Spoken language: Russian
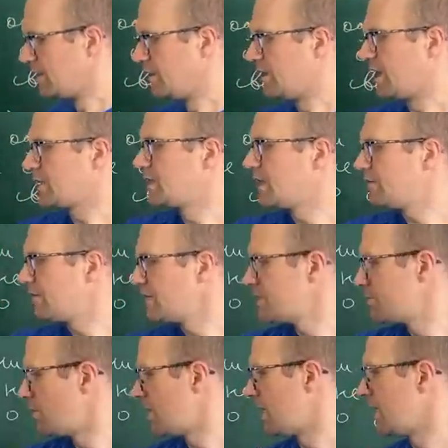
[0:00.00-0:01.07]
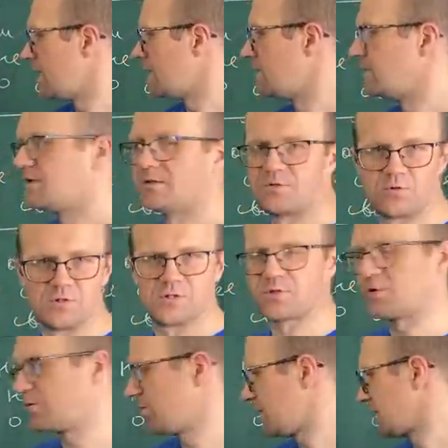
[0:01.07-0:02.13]
1 восьмая
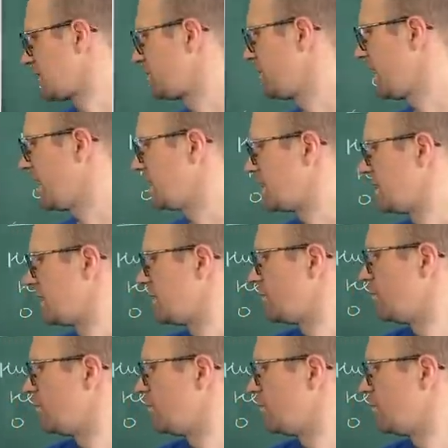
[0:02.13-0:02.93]
0,125